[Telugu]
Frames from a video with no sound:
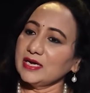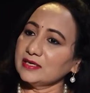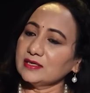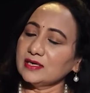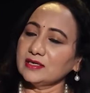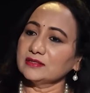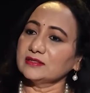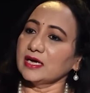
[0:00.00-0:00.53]

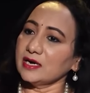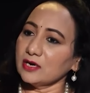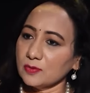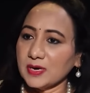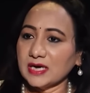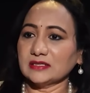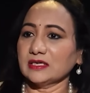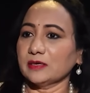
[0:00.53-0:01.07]
లేదంటే
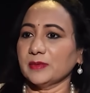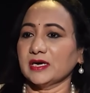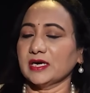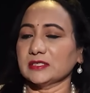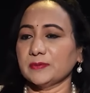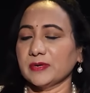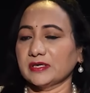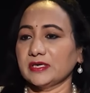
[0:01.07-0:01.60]
తనకు మాత్రమే
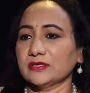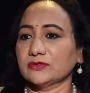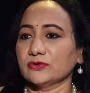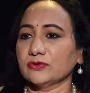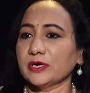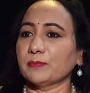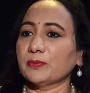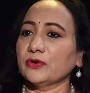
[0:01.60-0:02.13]
రెస్పెక్ట్
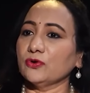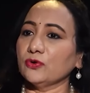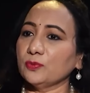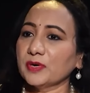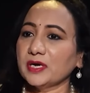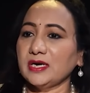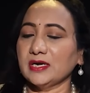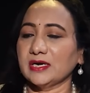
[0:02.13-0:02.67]
ఇస్తూ ఎప్పుడు
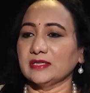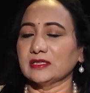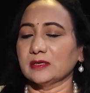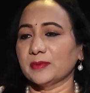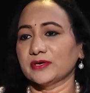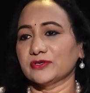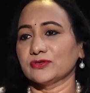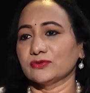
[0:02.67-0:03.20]
ఉమెన్ని
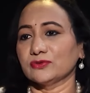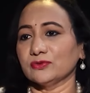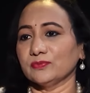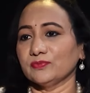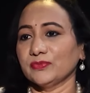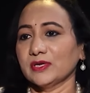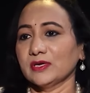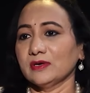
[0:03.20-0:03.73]
కింద పరచుతూ
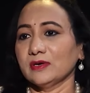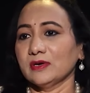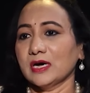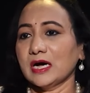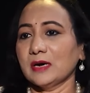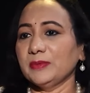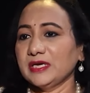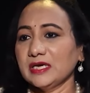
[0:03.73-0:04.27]
hmm.
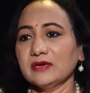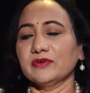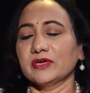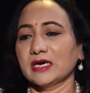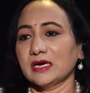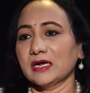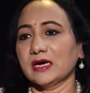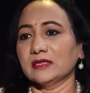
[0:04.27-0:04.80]
ఆ
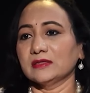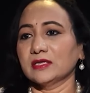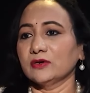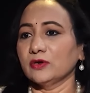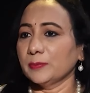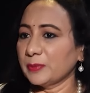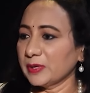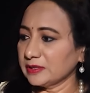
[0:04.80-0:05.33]
బిహేవియర్ అలా
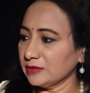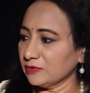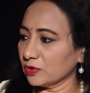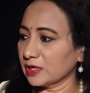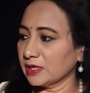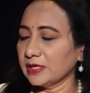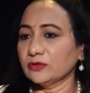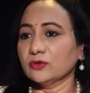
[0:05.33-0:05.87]
అందరూ ప్రతి
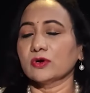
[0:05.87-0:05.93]
ఒక్కరు